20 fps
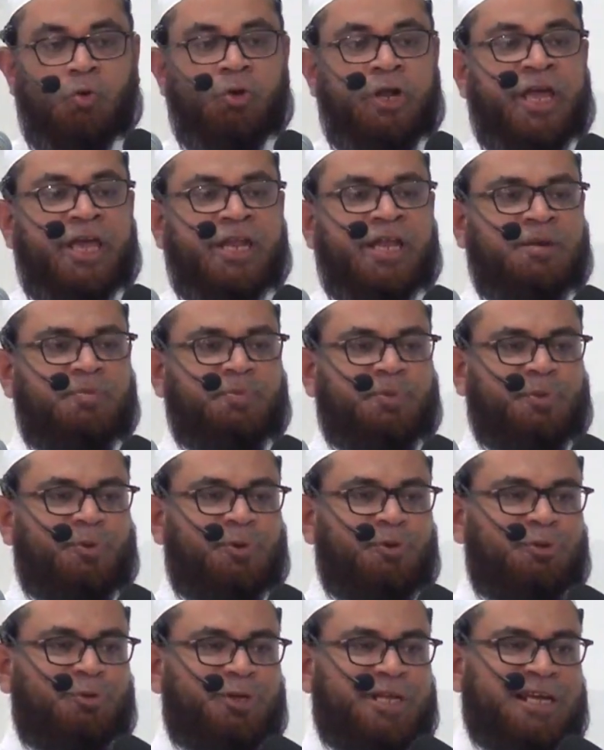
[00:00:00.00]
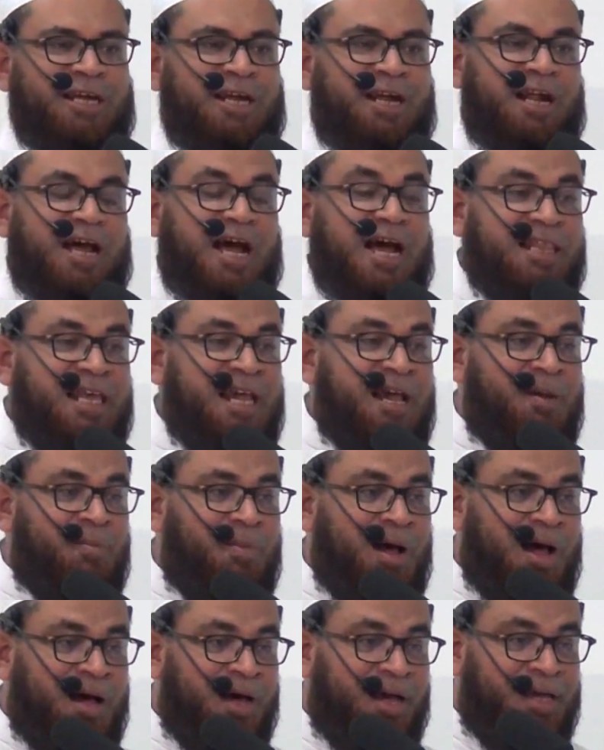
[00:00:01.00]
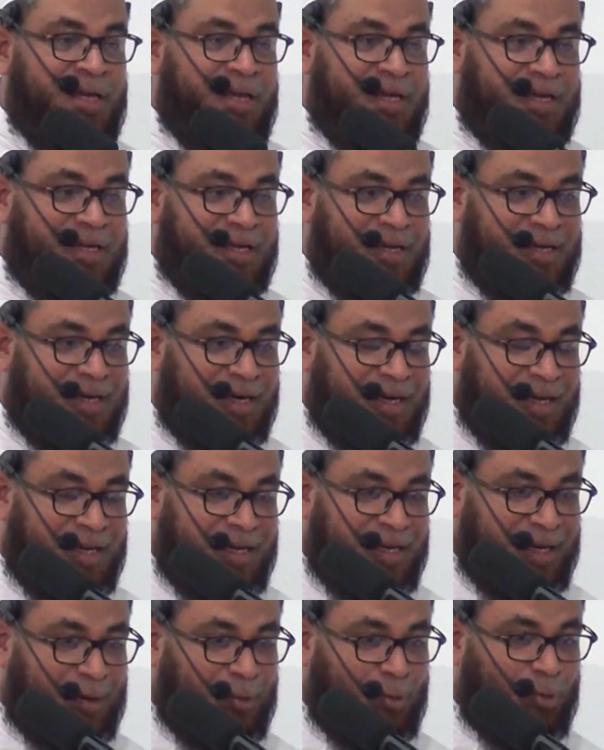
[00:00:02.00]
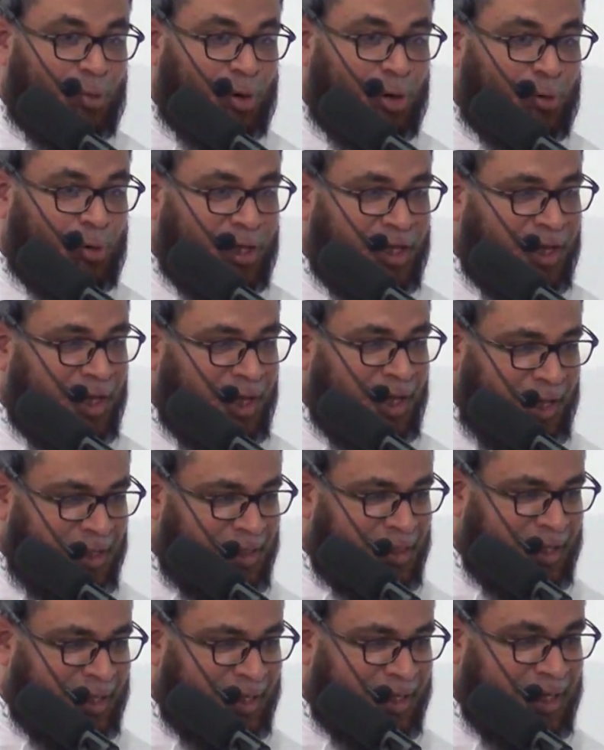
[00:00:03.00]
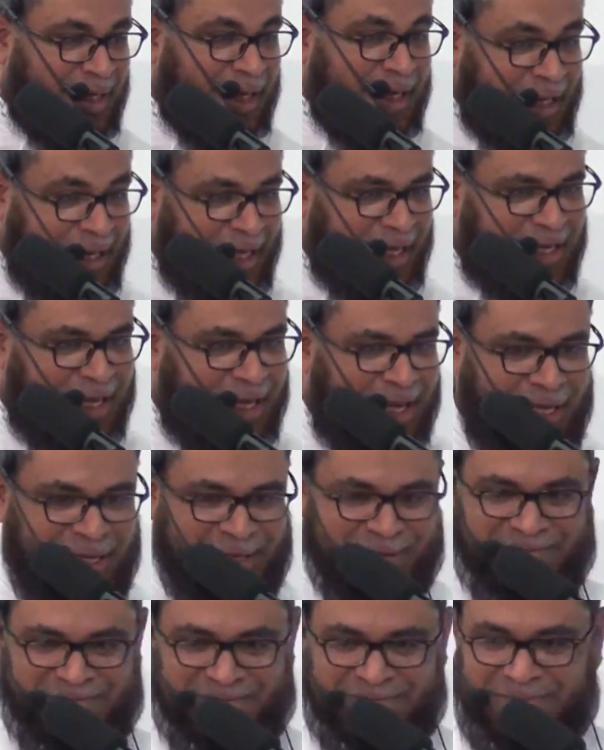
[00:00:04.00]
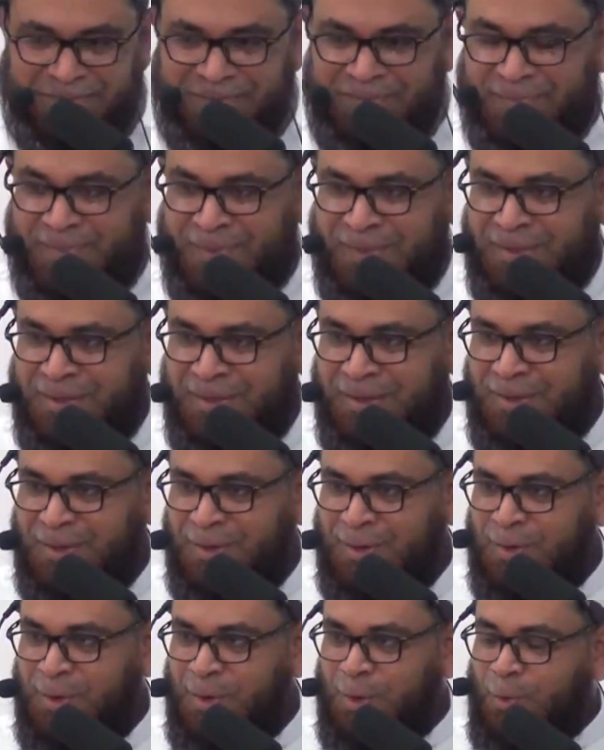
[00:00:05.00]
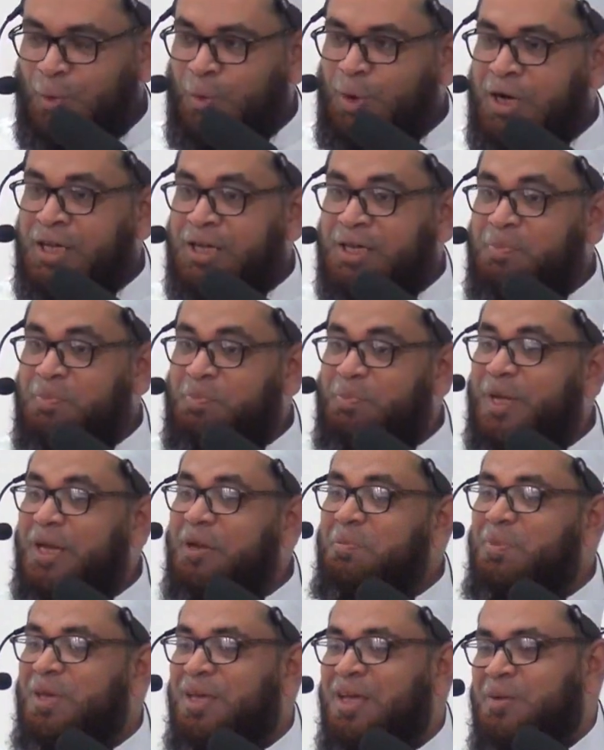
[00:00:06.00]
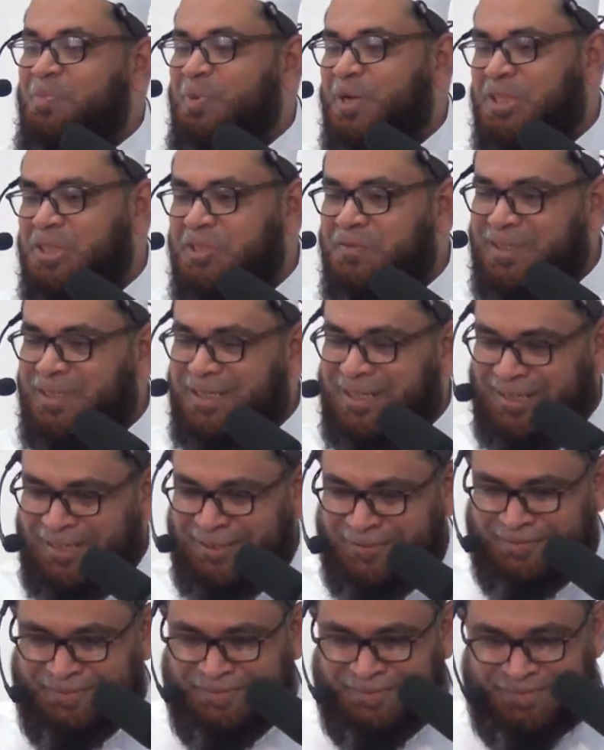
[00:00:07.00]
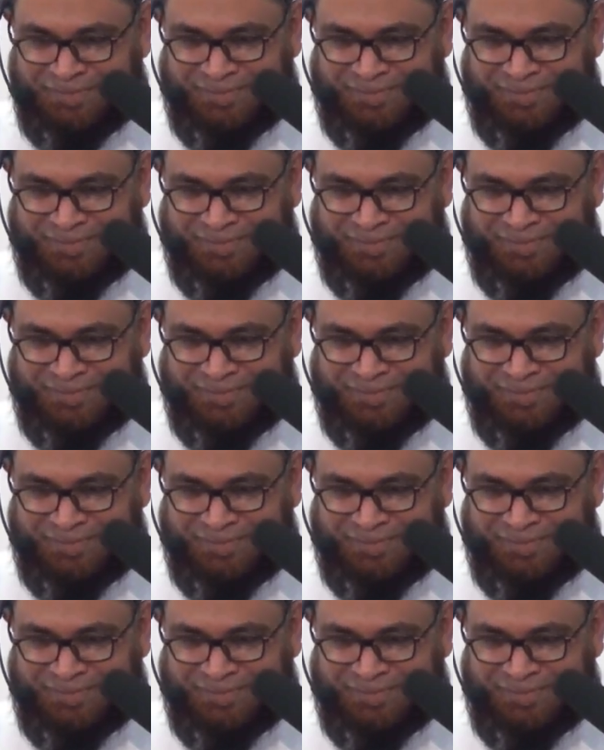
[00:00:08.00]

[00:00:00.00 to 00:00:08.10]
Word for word: ஹுனைனின் போது நீங்கள் அதிகமாக இருக்கிறீர்கள் என்ற உங்களுடைய அந்த எண்ணிக்கை உங்களுக்கு பெருமை ஏற்படுத்தி விட்டது